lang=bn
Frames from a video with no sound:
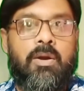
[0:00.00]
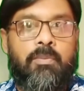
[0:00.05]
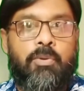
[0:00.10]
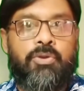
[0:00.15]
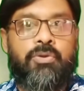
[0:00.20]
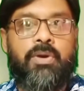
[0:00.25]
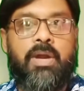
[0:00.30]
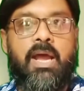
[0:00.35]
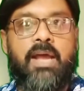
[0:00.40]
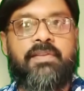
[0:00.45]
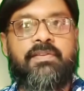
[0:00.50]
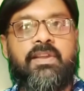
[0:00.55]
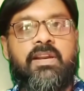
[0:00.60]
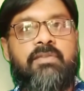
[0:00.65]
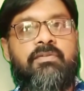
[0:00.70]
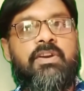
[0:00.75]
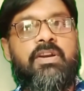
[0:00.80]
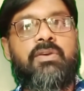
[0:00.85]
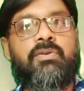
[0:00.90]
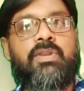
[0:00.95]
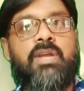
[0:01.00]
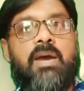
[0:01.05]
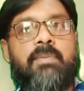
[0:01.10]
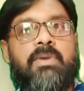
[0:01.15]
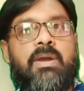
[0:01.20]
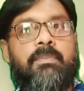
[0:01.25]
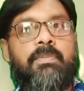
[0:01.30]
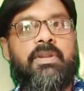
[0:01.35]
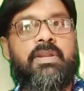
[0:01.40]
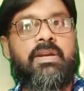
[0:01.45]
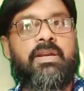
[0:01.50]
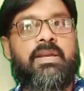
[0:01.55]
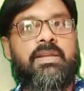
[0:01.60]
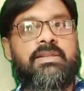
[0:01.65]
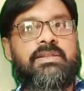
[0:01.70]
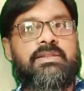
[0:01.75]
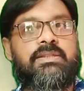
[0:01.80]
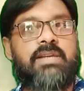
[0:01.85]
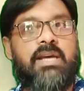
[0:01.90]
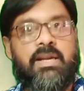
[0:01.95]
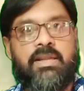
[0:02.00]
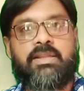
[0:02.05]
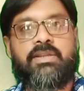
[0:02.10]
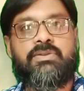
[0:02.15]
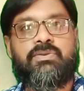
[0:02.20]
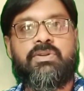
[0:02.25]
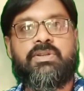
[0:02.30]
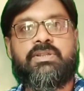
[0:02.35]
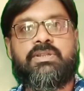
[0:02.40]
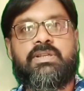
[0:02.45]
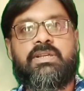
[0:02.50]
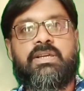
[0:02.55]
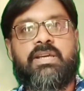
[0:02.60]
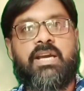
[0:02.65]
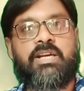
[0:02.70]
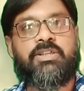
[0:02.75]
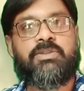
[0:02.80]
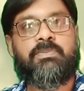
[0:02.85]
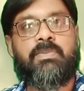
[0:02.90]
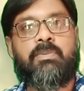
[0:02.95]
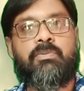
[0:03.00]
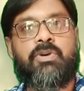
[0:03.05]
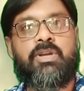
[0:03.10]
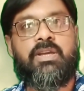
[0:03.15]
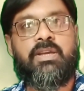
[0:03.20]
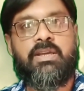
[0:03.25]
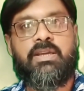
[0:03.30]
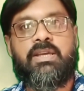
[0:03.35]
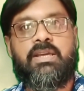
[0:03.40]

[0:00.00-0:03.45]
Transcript: বন্ধুরা আজকের এই ভিডিওতে আমি আপনাদেরকে জানাতে চলেছি ক্যাশ মেমোরি